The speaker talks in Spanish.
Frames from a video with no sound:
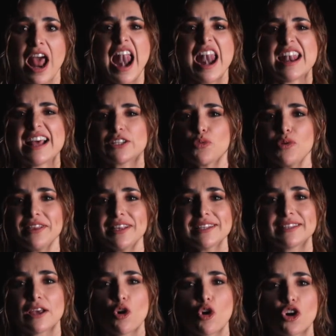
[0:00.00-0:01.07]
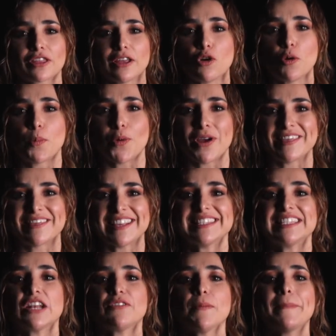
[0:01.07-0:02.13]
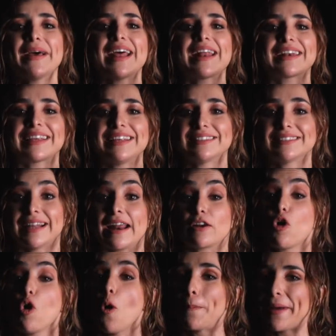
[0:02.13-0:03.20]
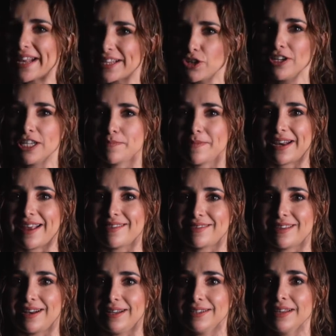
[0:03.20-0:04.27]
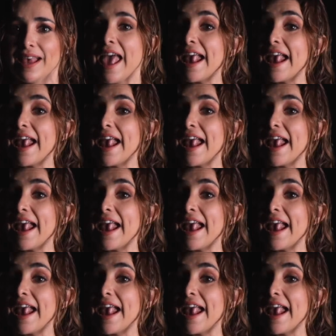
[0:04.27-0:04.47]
Las cuentas de orden o puente sirven para registrar operaciones mercantiles